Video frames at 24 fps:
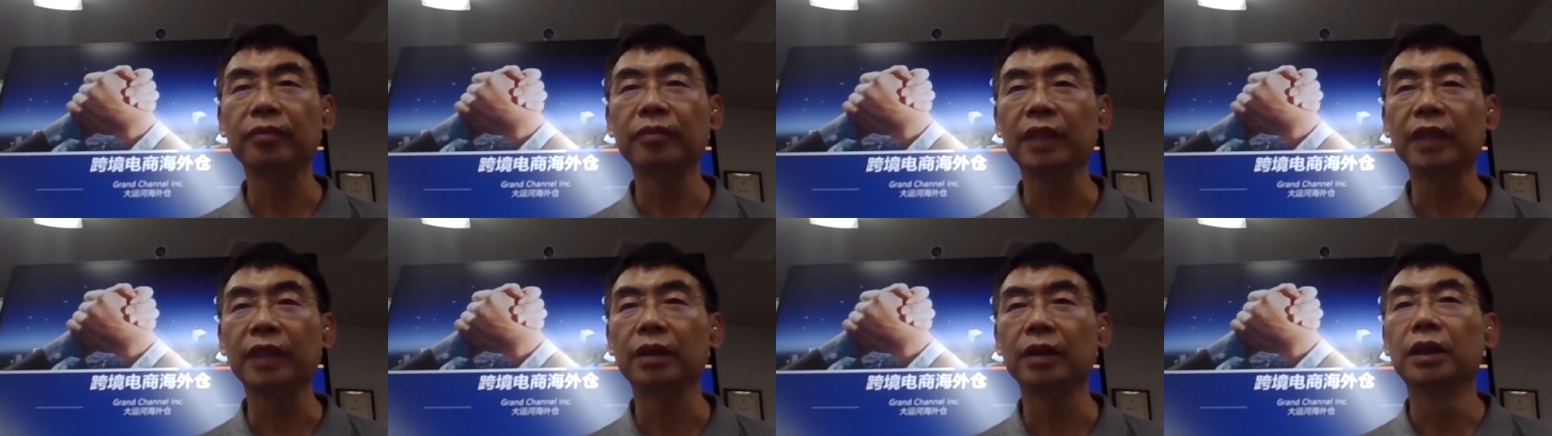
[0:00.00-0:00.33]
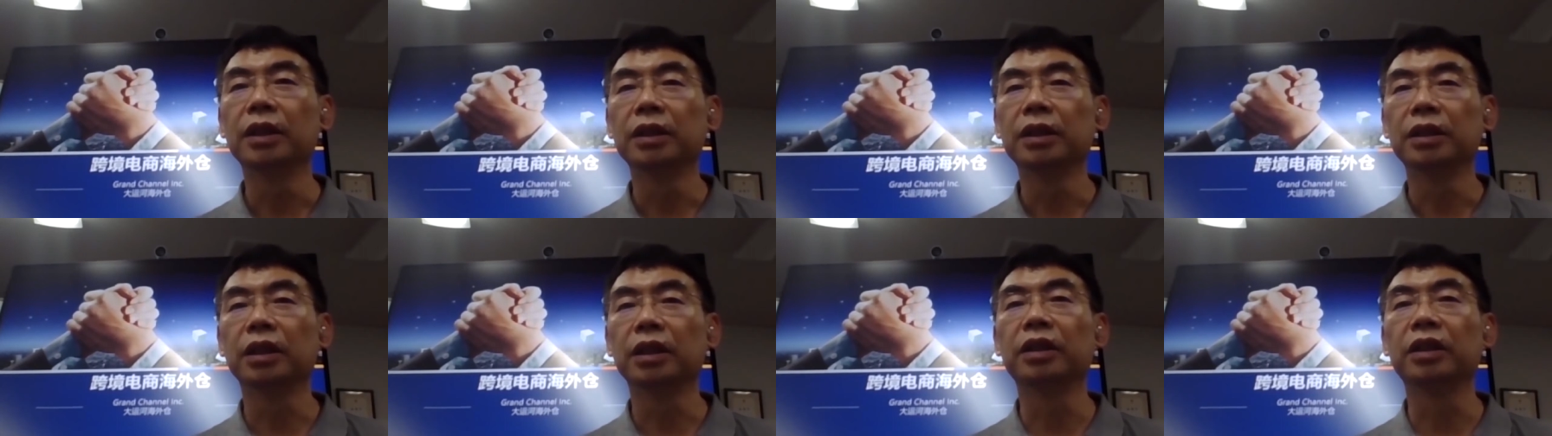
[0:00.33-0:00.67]
这样
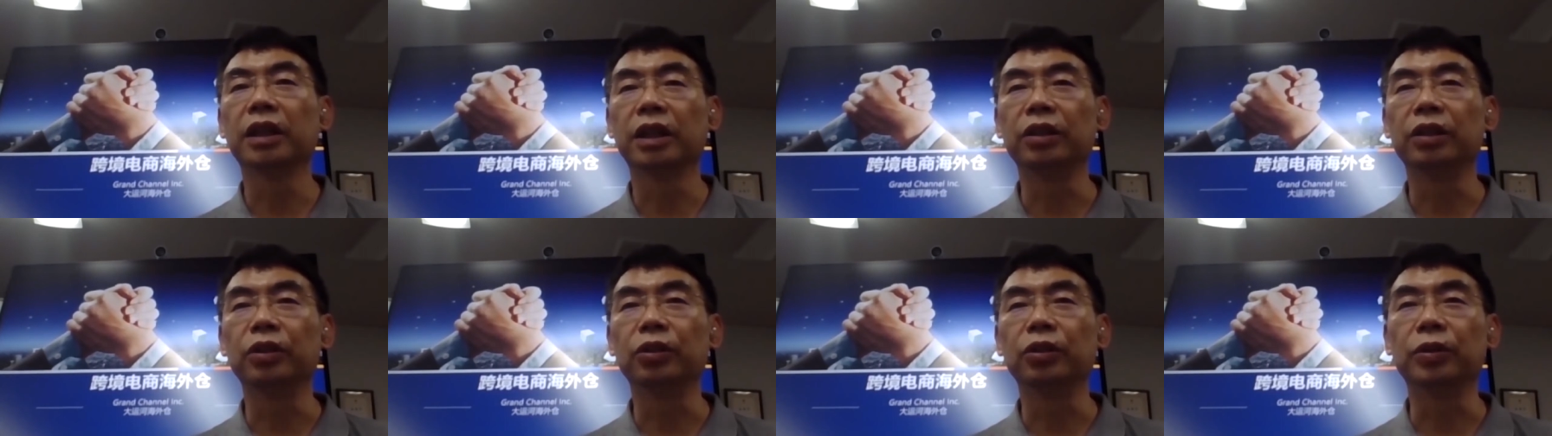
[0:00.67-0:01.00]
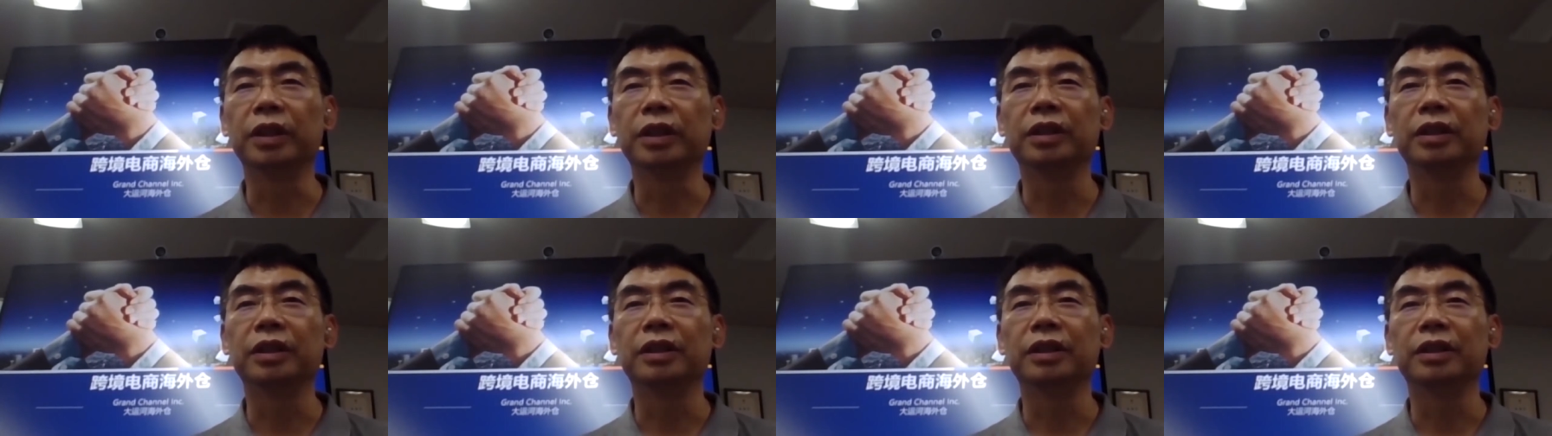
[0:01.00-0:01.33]
呢，很多人
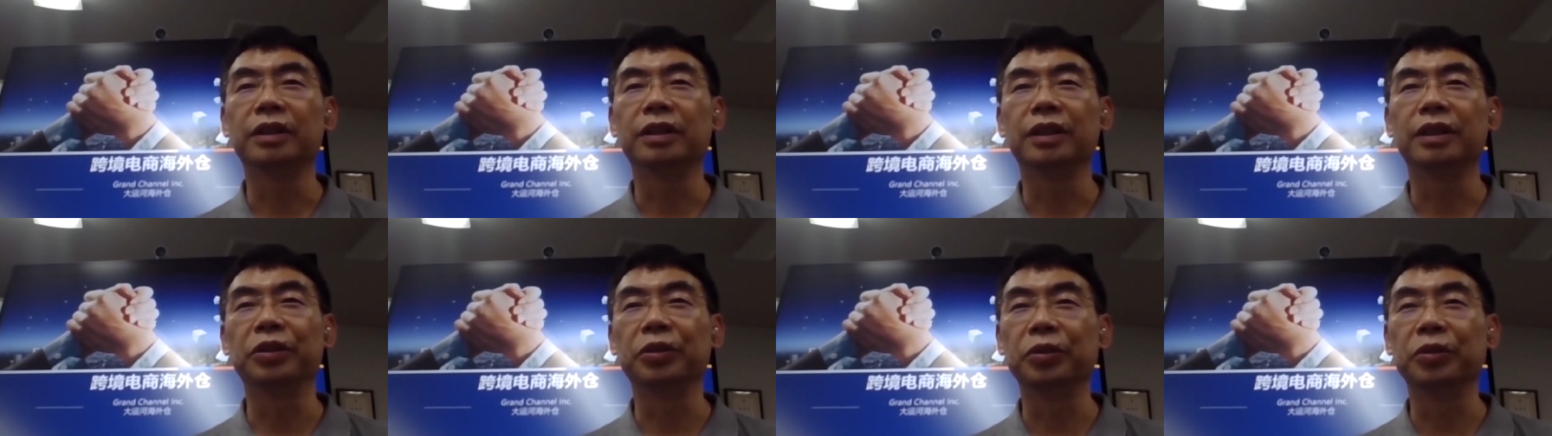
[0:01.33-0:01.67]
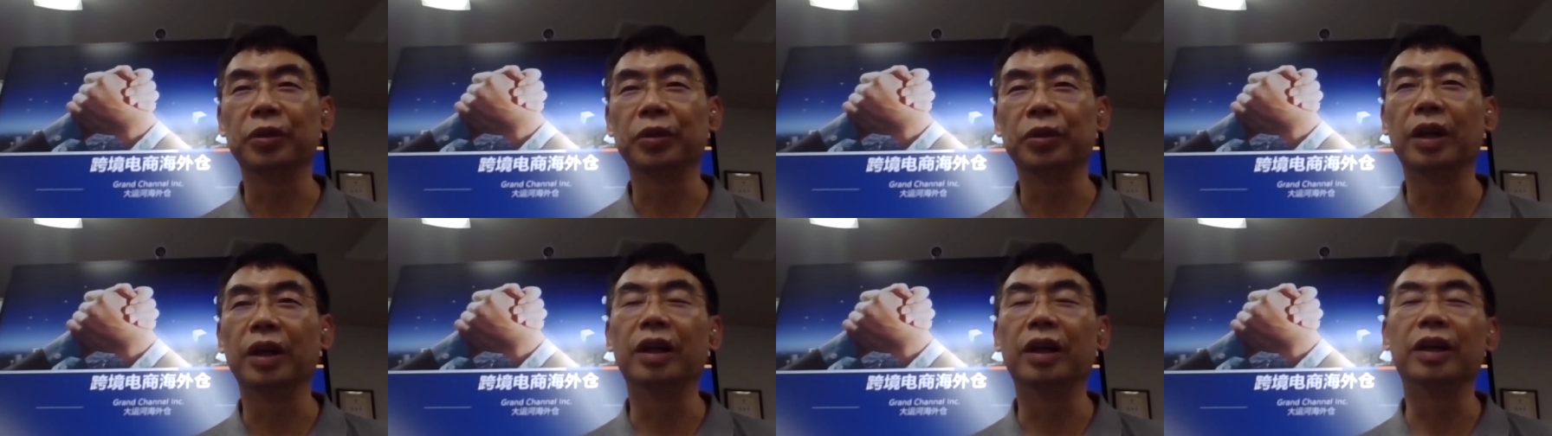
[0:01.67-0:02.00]
大家说啊，
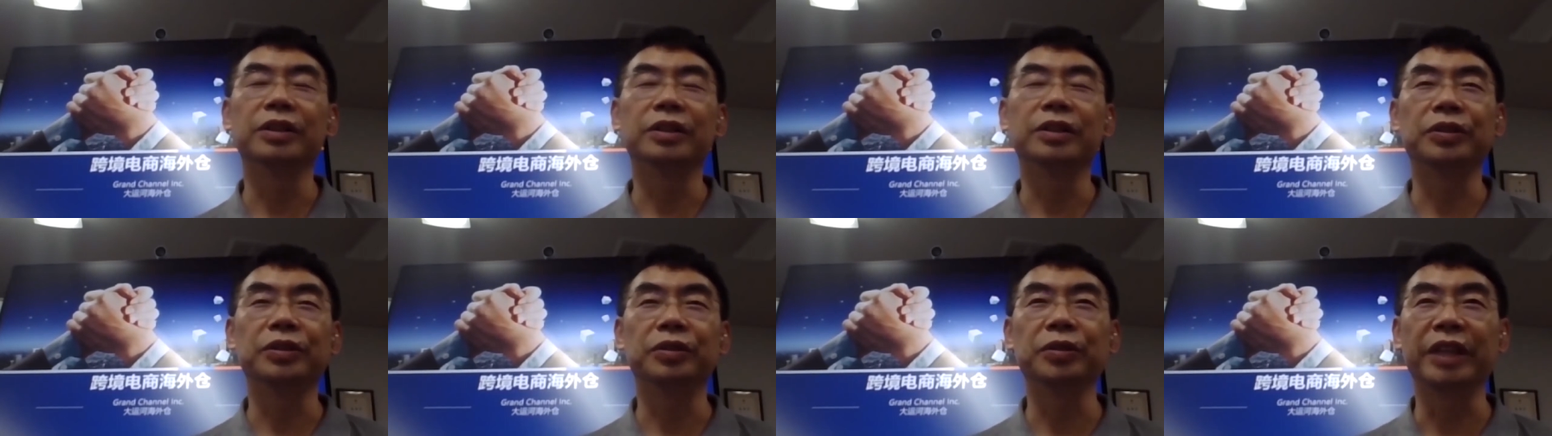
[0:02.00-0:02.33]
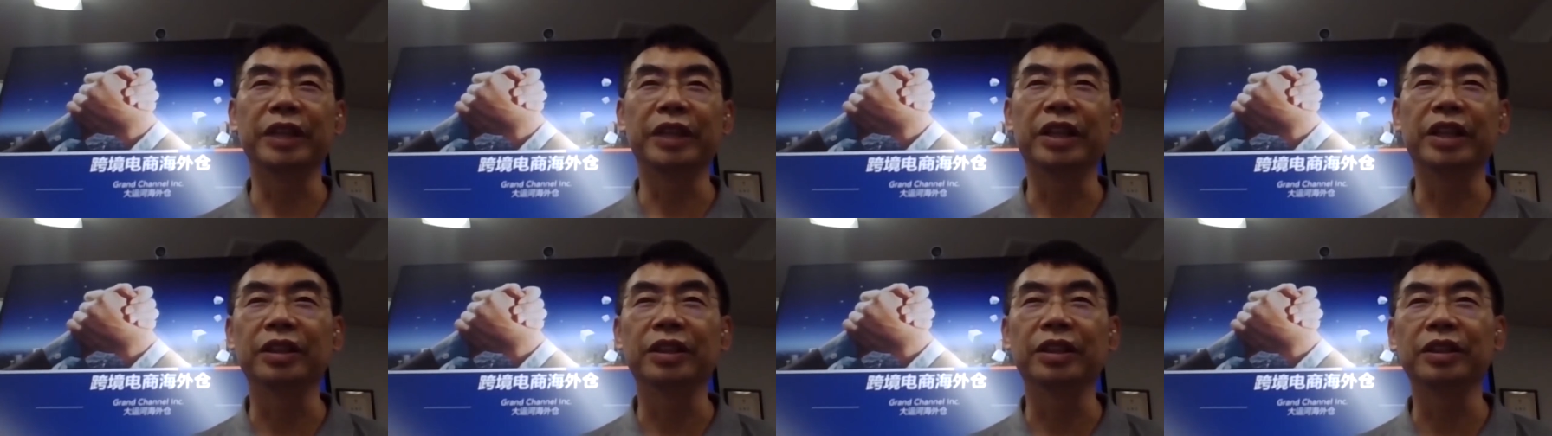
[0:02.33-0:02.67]
做电商
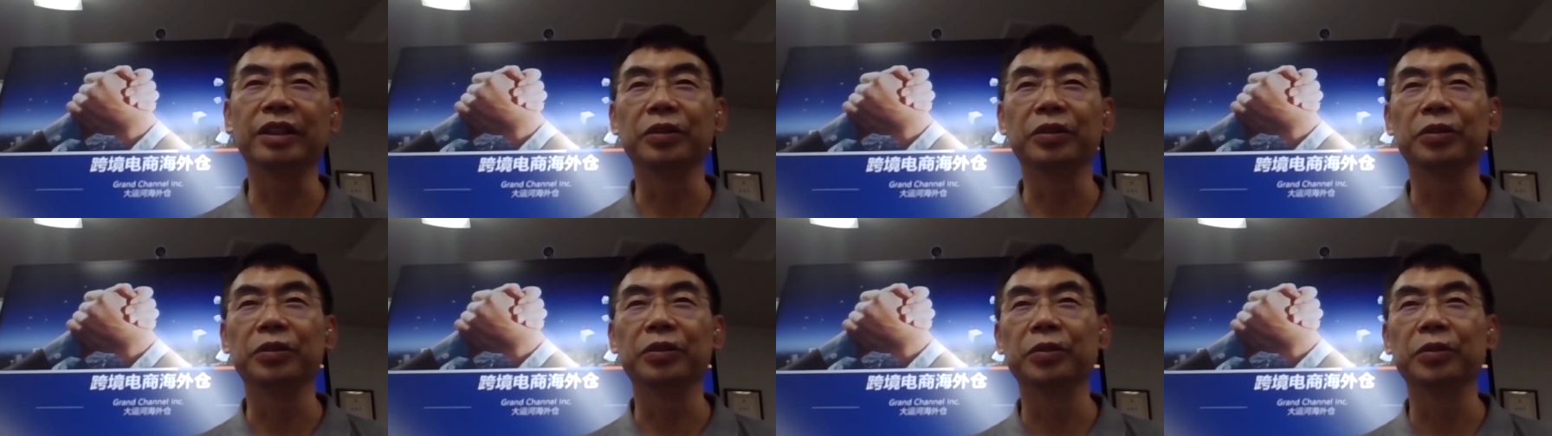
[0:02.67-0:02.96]
的都